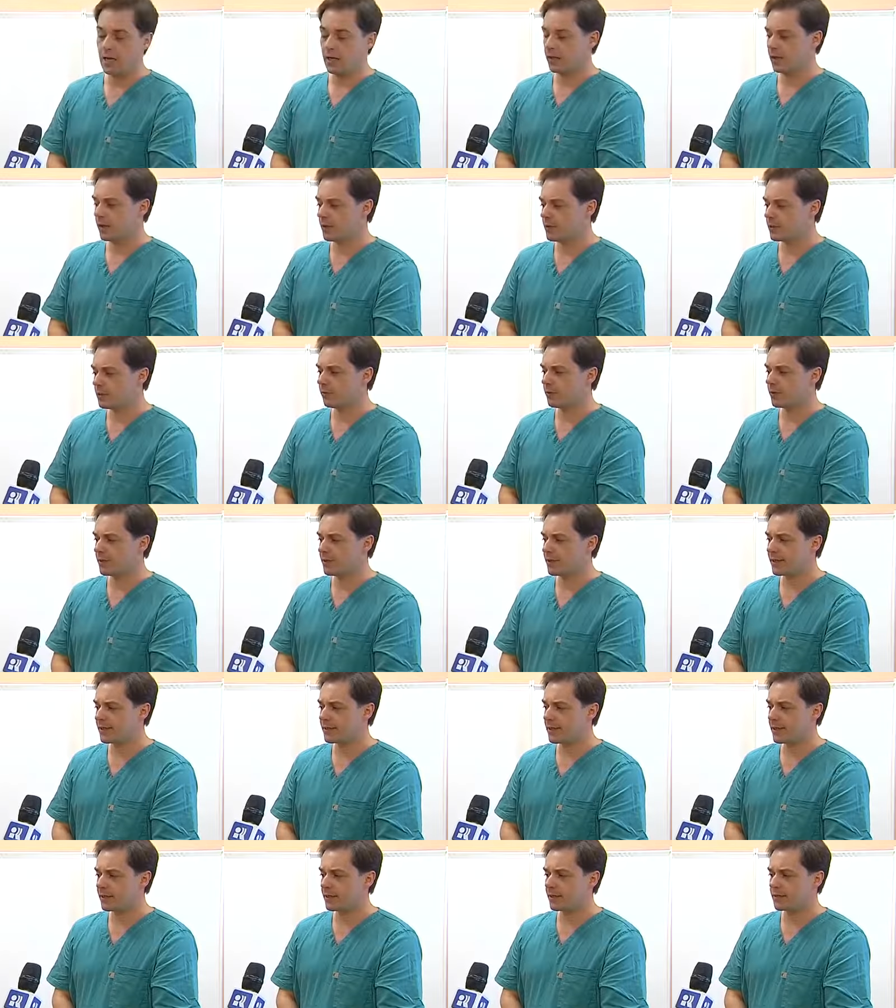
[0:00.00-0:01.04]
Если у вас
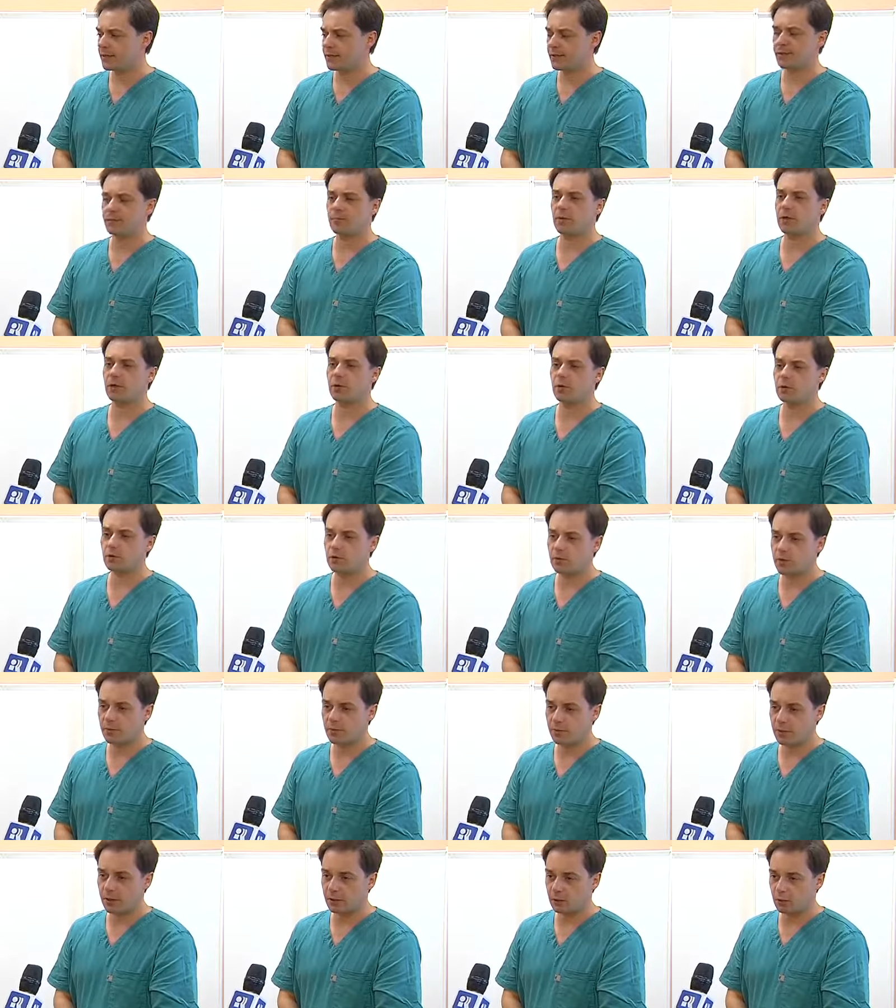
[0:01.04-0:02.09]
есть какие-то замороженные
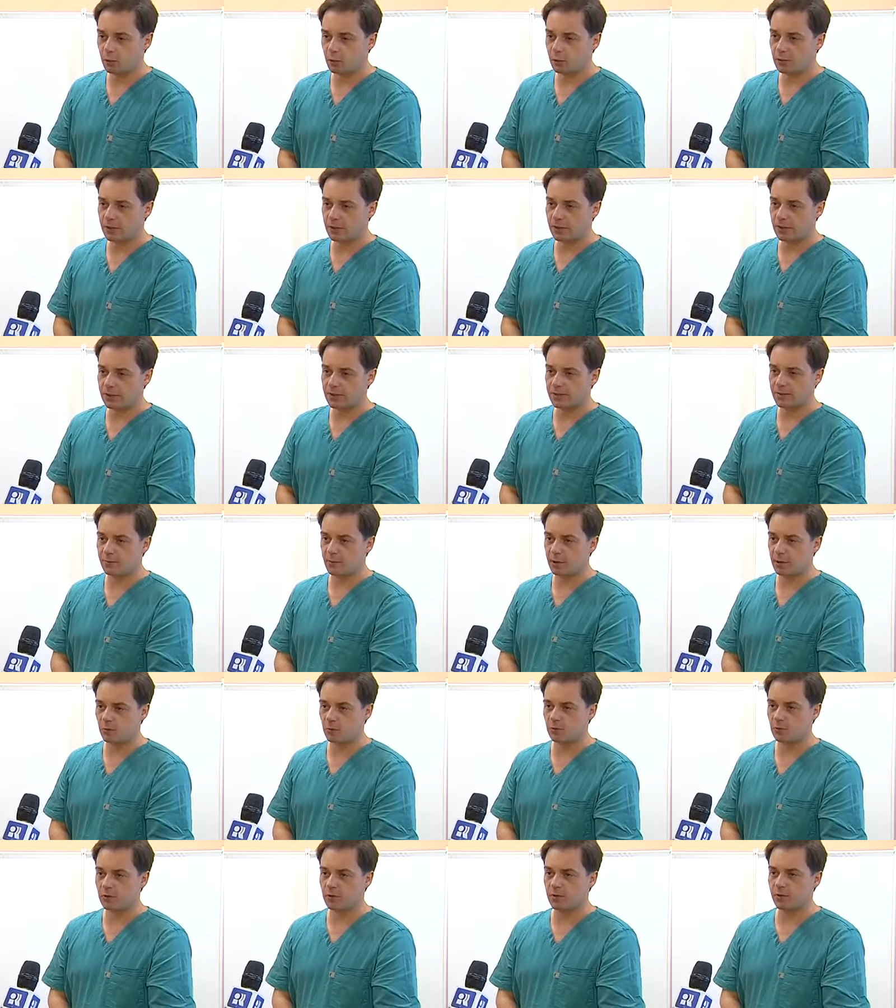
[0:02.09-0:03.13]
продукты или
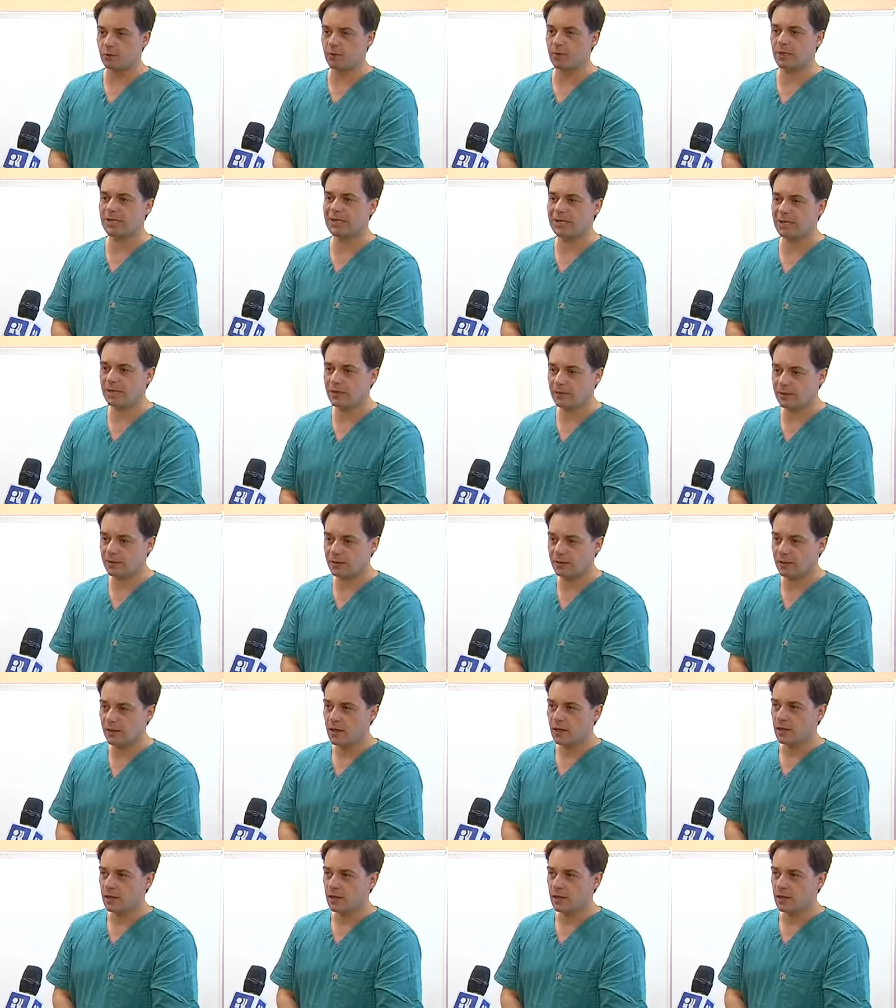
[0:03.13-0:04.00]
замороженные брикеты,